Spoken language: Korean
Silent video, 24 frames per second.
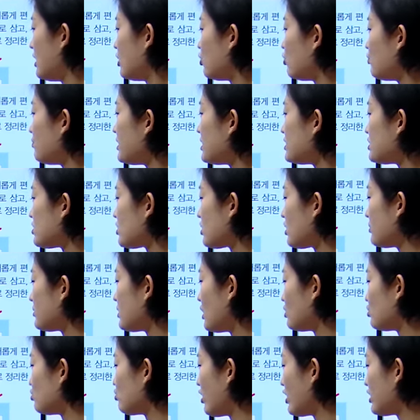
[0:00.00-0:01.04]
훈민정음
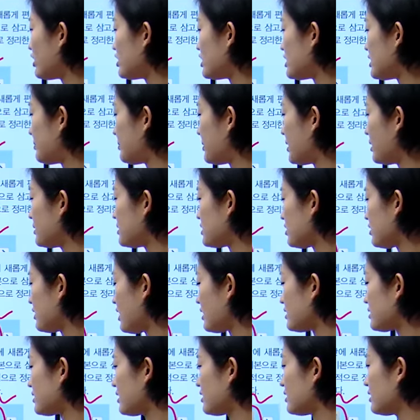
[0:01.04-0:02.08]
연구하는 집현전
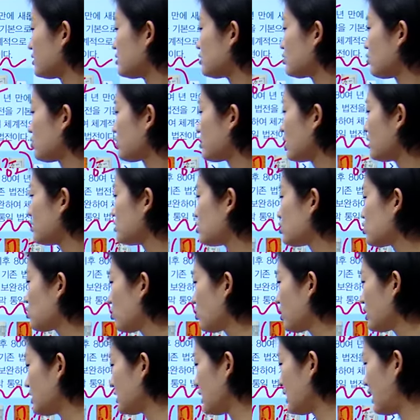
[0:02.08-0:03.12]
학사는 조선
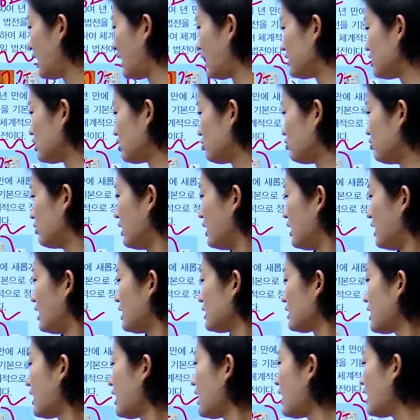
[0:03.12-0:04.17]
초기니까 아니고
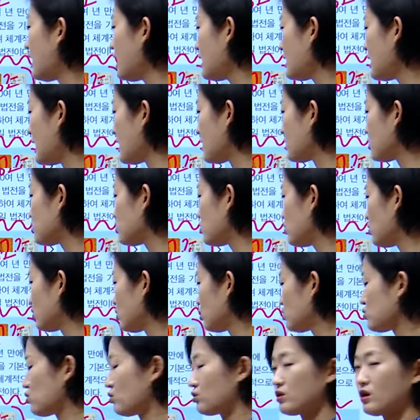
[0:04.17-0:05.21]

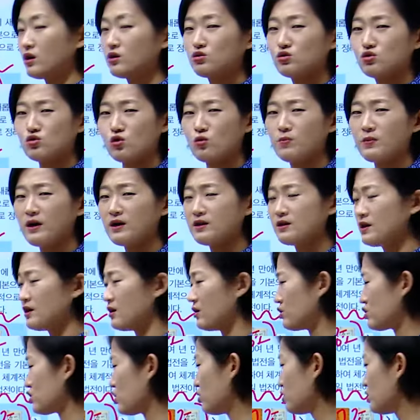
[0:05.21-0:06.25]
개해약조도 조선
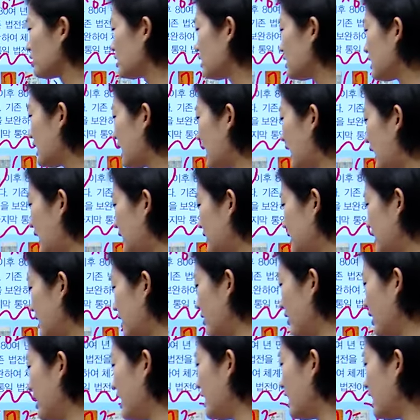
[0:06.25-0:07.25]
초반이에요. 전기니까 아니에요.